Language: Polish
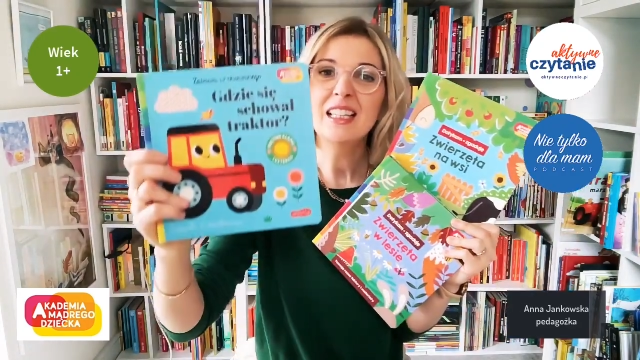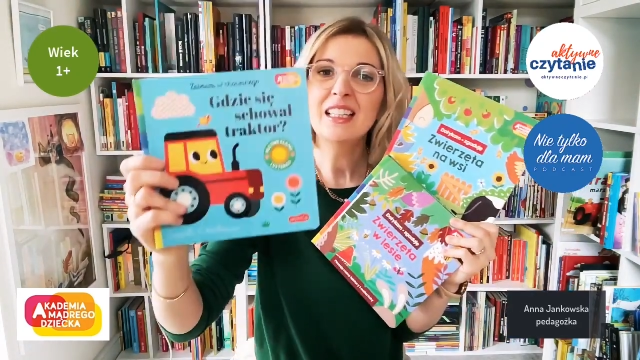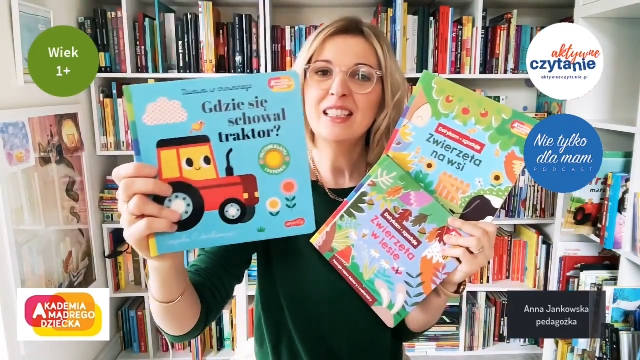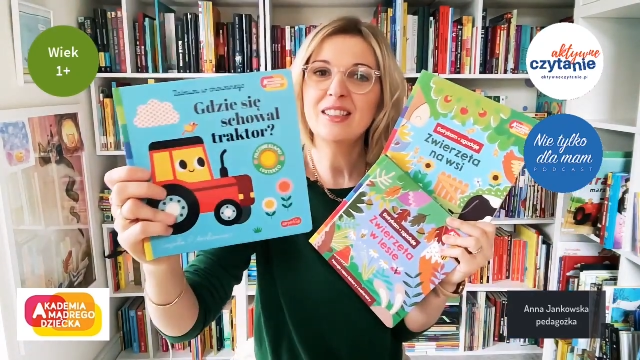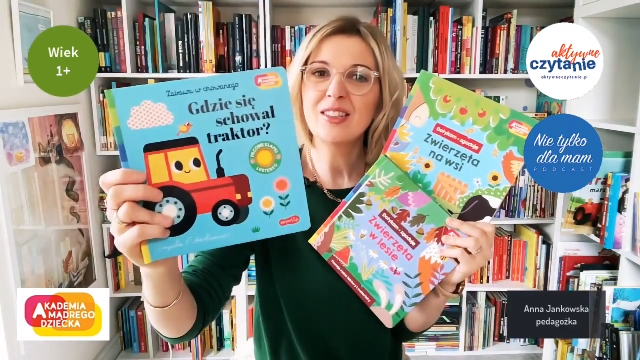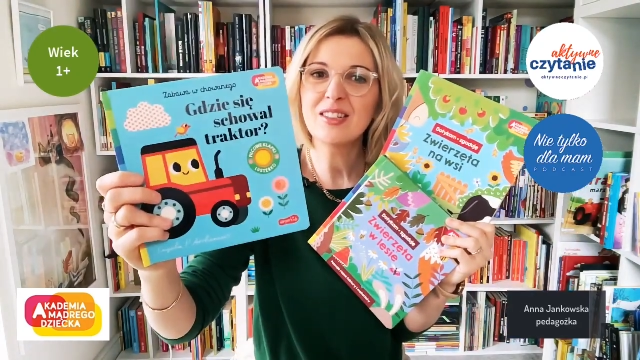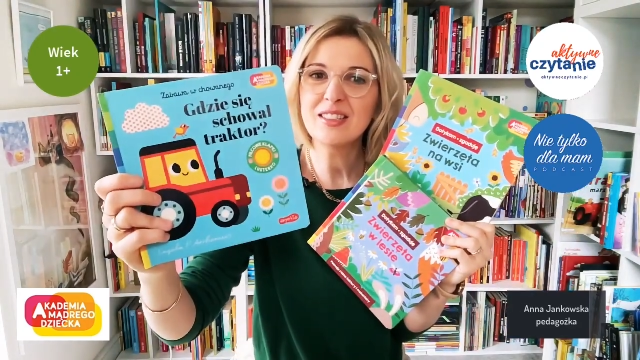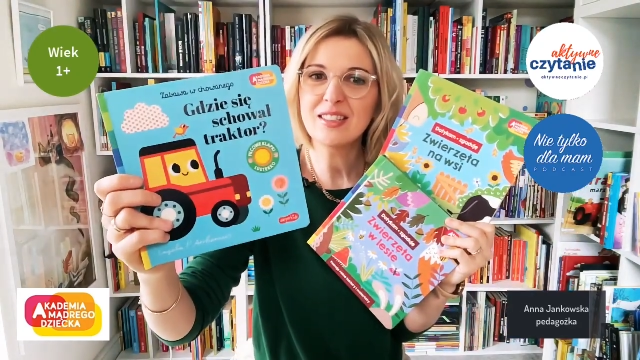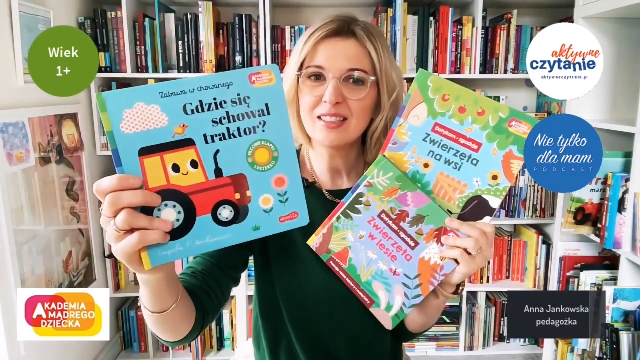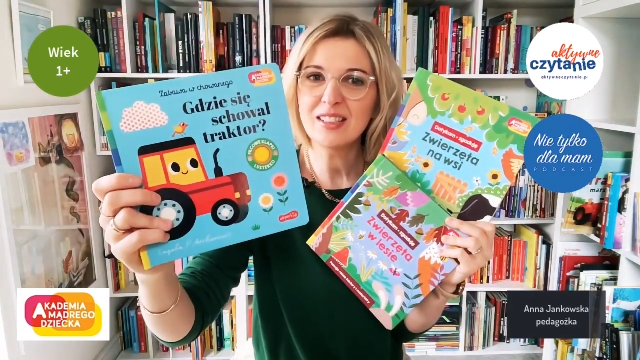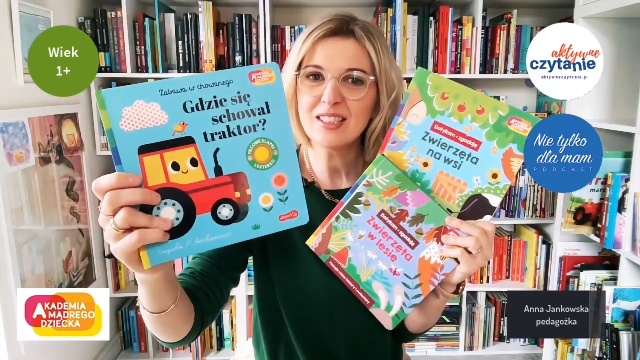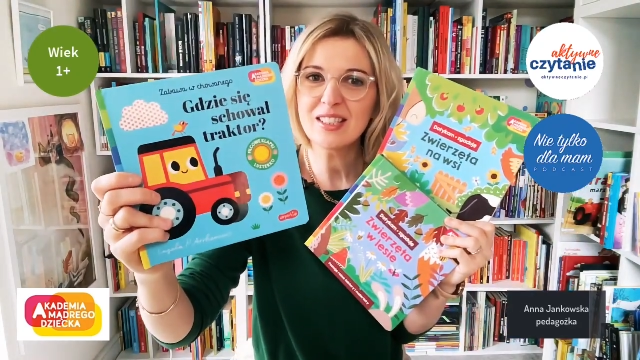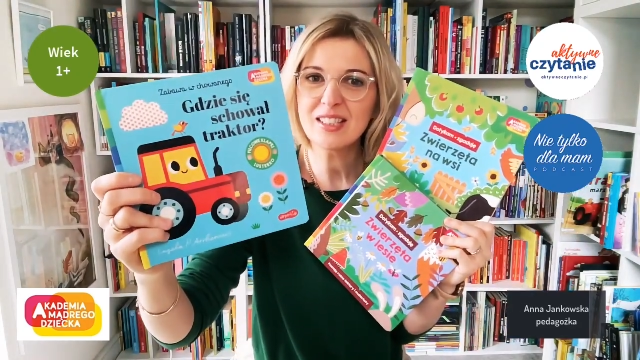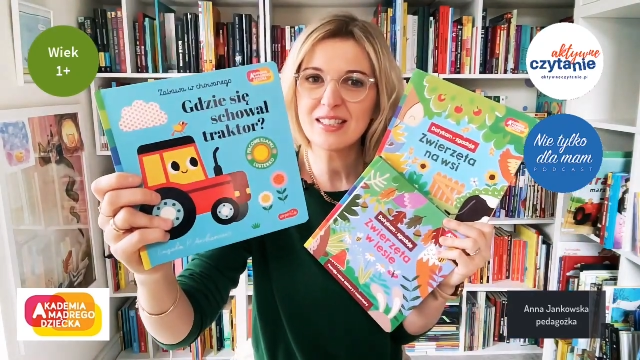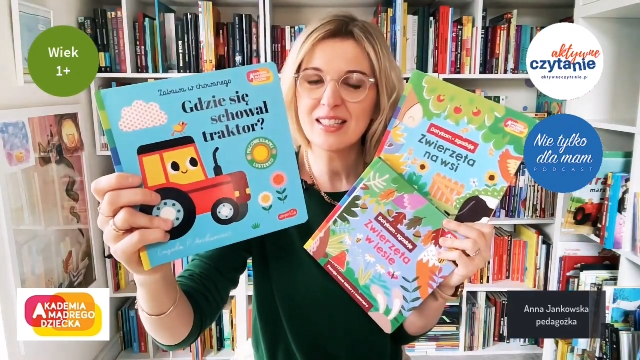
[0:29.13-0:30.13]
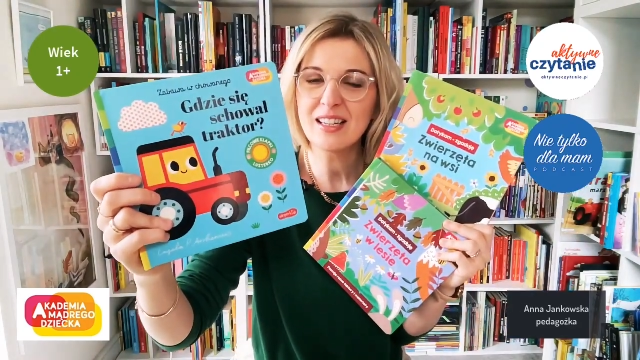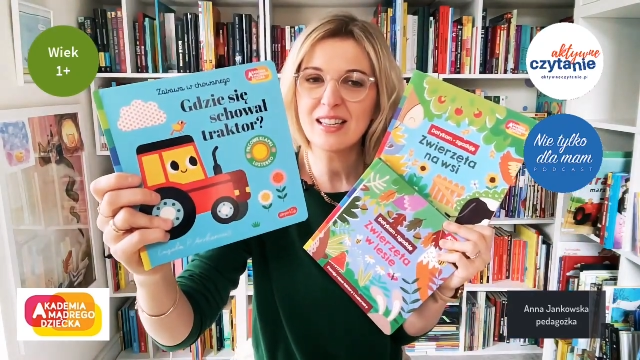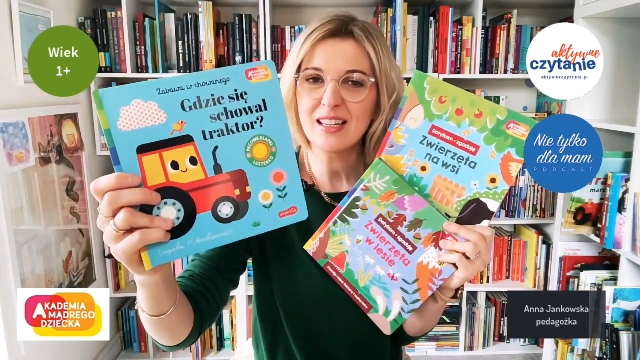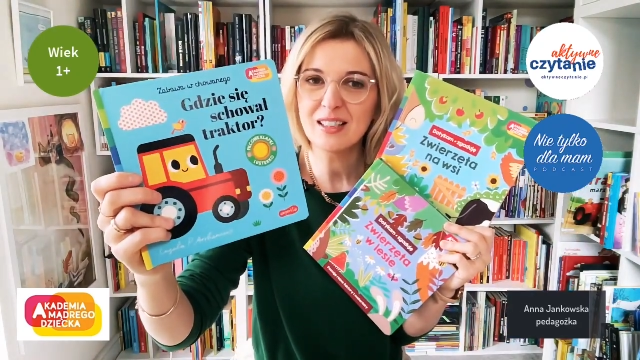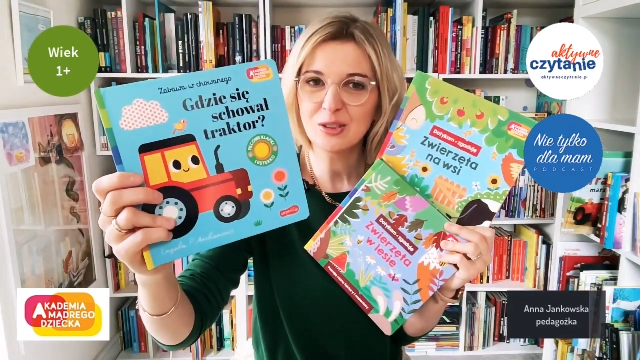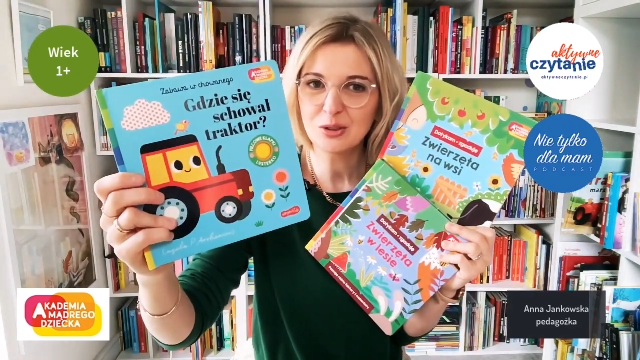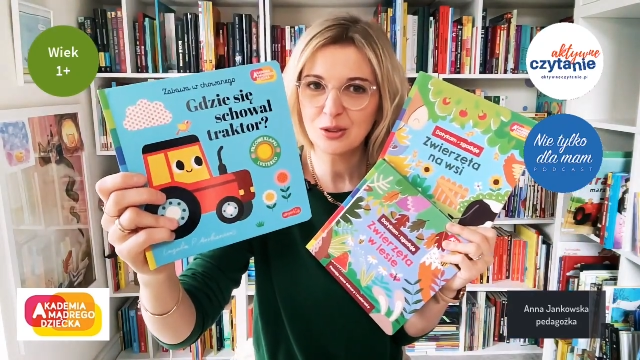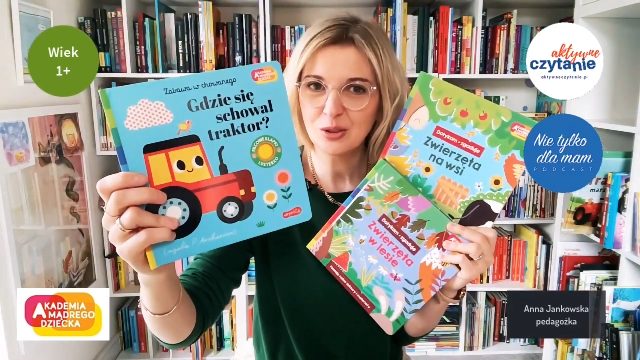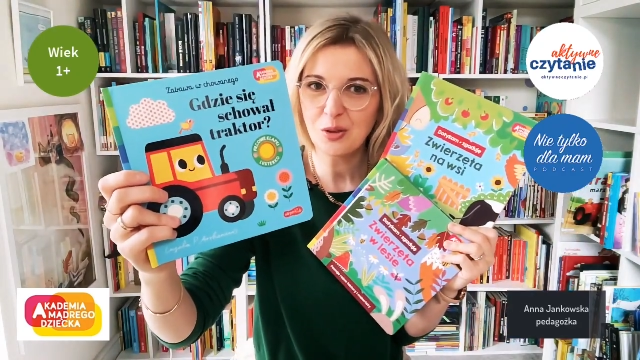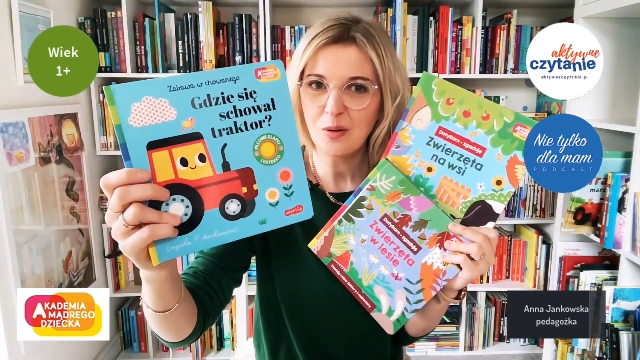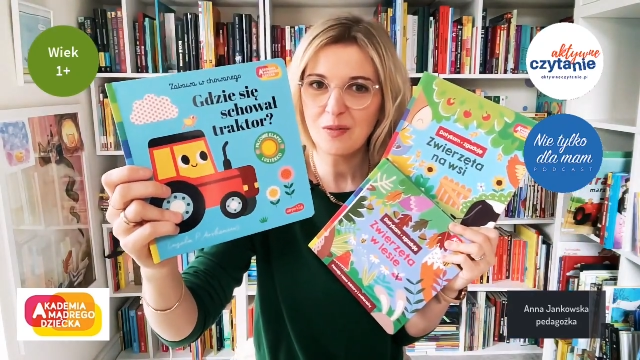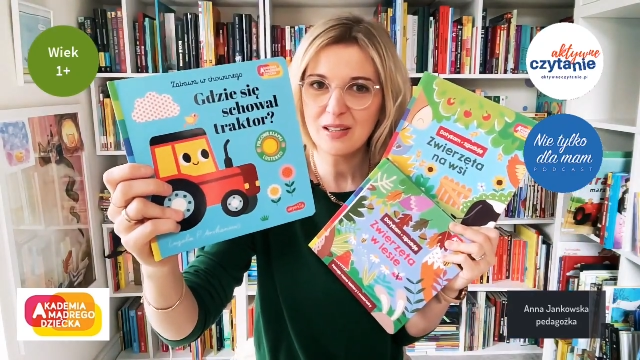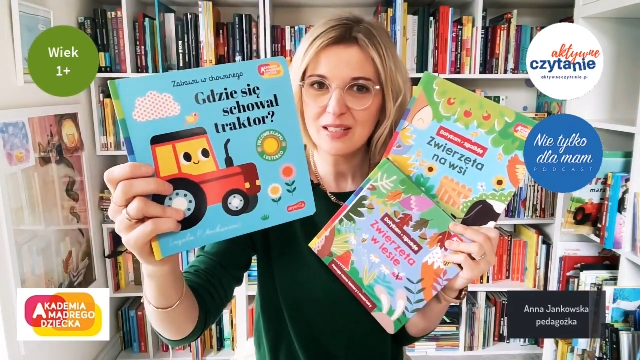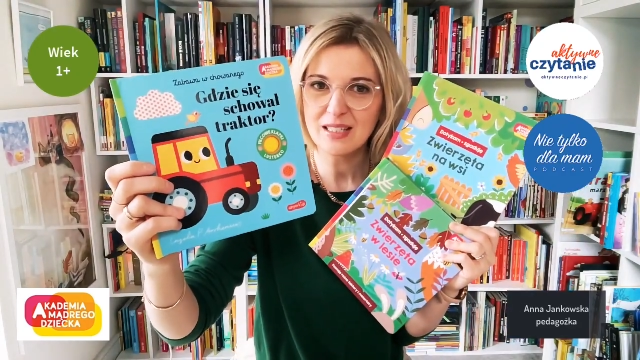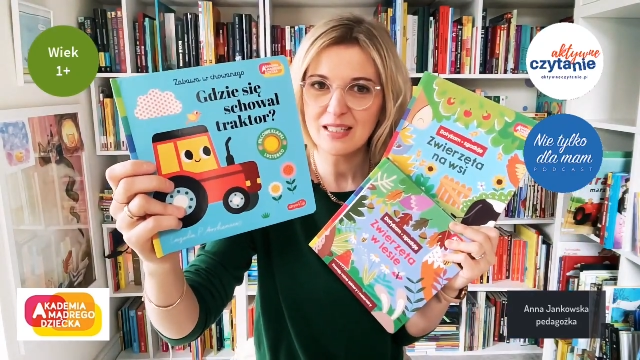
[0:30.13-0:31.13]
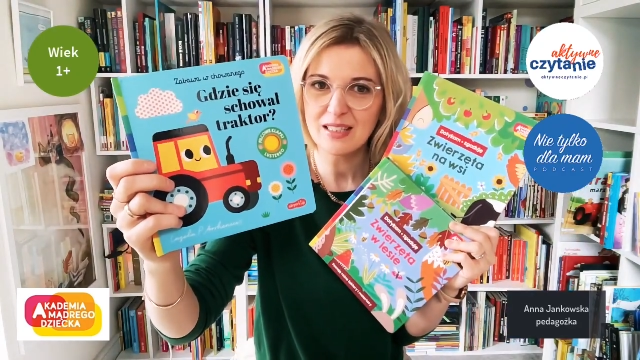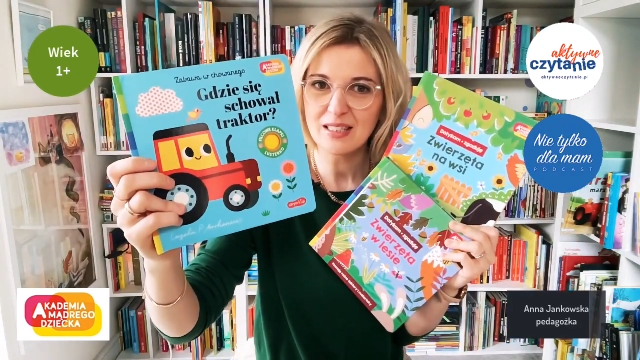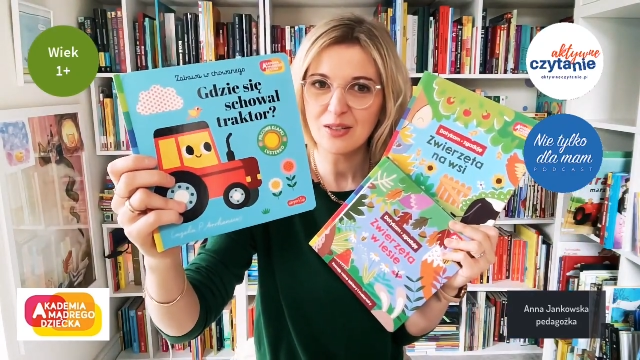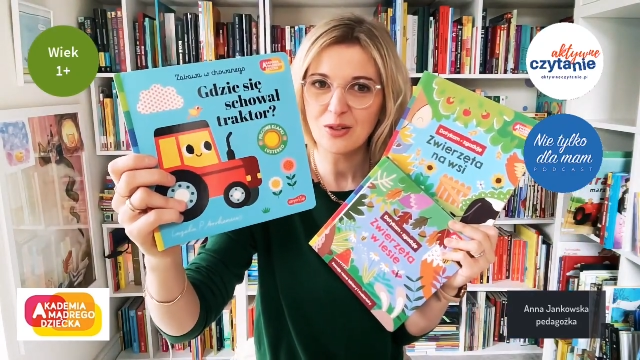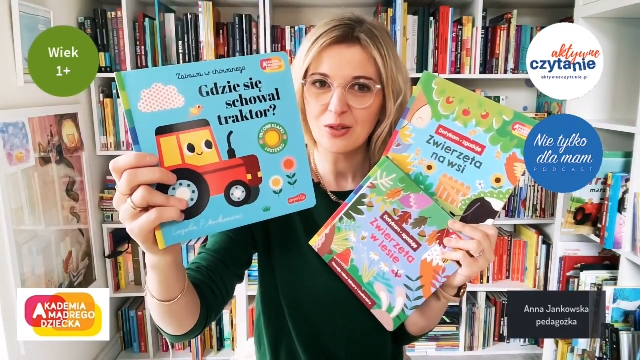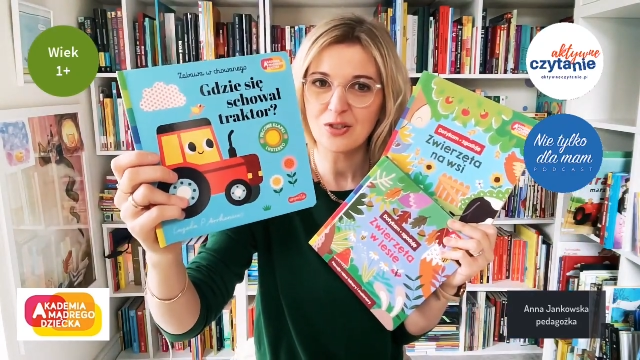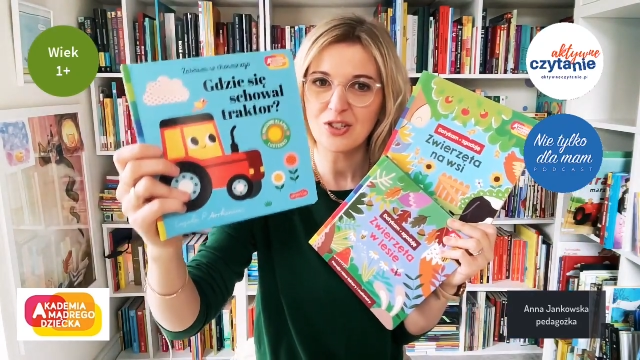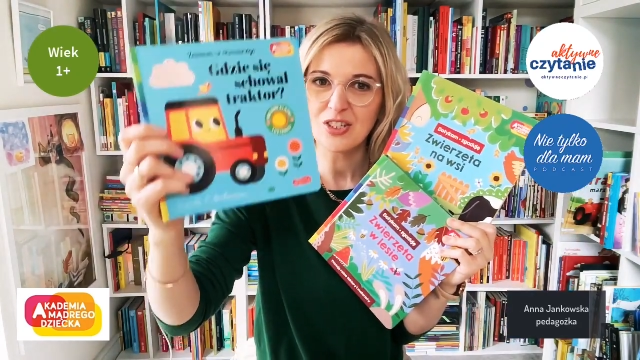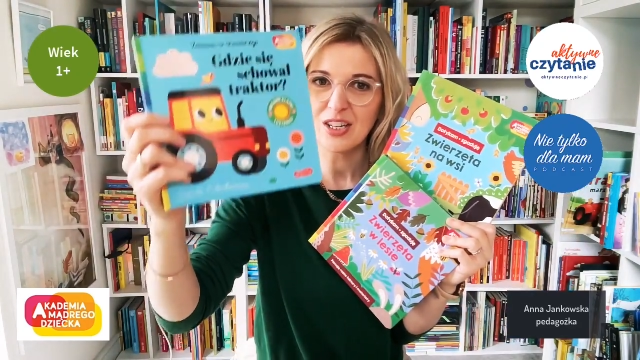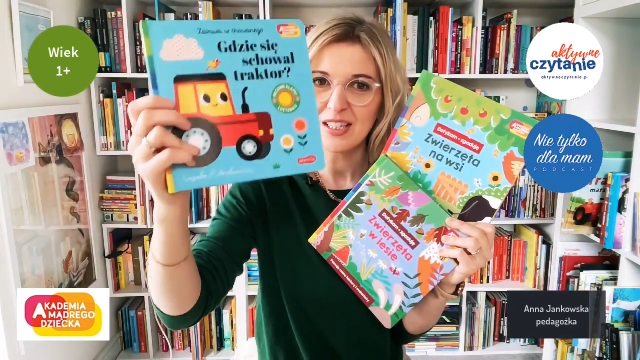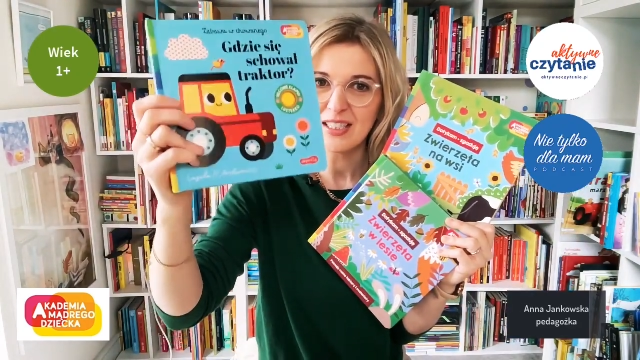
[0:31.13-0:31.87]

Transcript: I to jest też seria dotykowa sensoryczna,